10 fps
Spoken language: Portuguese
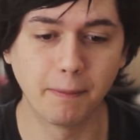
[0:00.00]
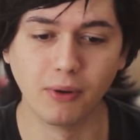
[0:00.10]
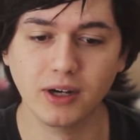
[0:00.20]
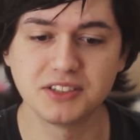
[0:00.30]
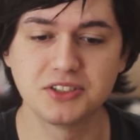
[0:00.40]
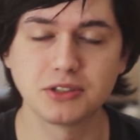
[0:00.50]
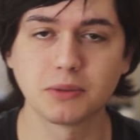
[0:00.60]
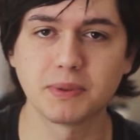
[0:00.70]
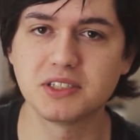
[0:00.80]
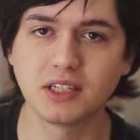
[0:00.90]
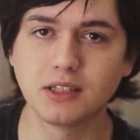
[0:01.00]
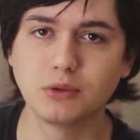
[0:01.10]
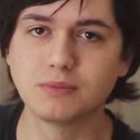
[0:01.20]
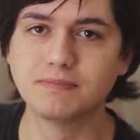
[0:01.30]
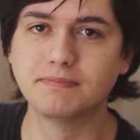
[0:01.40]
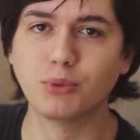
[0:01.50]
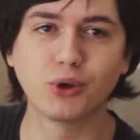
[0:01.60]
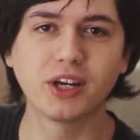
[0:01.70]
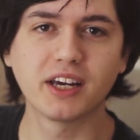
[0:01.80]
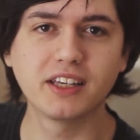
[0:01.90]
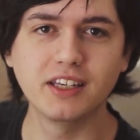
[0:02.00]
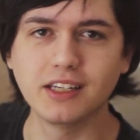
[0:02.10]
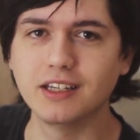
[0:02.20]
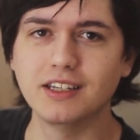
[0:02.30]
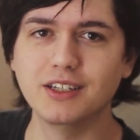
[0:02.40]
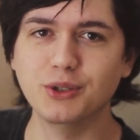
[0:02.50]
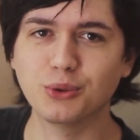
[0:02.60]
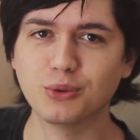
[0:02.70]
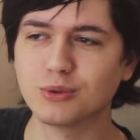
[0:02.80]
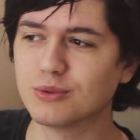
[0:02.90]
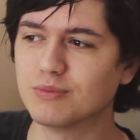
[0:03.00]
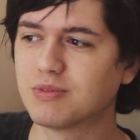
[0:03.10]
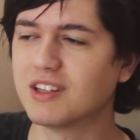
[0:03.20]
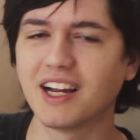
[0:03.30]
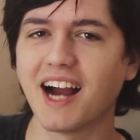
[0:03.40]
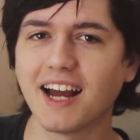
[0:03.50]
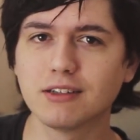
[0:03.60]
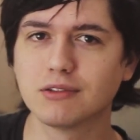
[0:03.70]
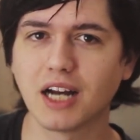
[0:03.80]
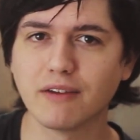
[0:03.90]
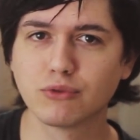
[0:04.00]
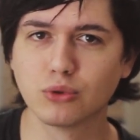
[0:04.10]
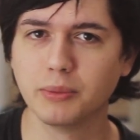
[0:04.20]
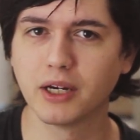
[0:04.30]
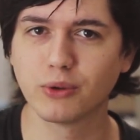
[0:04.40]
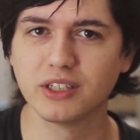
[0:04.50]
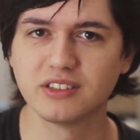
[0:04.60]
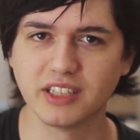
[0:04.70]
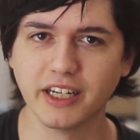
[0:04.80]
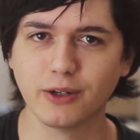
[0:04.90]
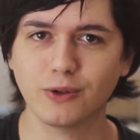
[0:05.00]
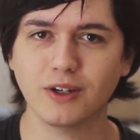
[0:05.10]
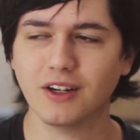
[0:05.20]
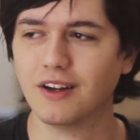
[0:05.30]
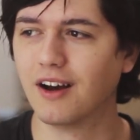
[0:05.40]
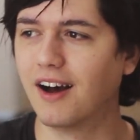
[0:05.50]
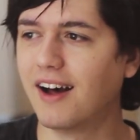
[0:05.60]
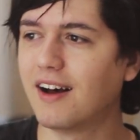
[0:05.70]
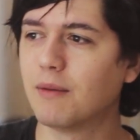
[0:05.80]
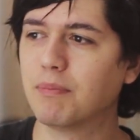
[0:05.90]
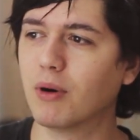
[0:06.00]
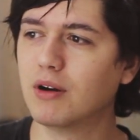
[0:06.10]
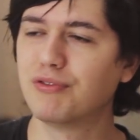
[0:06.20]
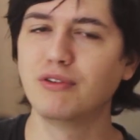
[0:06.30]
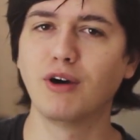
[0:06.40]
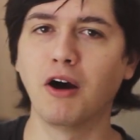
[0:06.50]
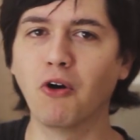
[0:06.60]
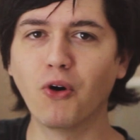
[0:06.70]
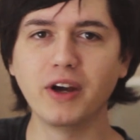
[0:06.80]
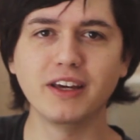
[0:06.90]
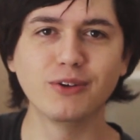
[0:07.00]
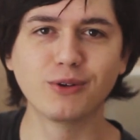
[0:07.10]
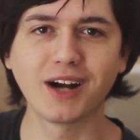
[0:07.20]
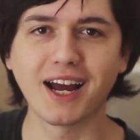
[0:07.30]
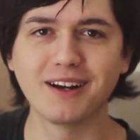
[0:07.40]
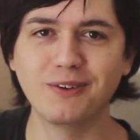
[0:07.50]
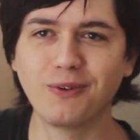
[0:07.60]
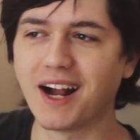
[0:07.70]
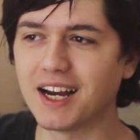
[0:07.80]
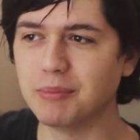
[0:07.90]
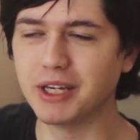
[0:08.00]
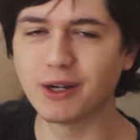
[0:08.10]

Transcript: pô, esses dias eu passei aqui no Burger King e o cara do drive-thru me reconheceu. Ah, porra, eu fui no Arroi, o cara, um cara me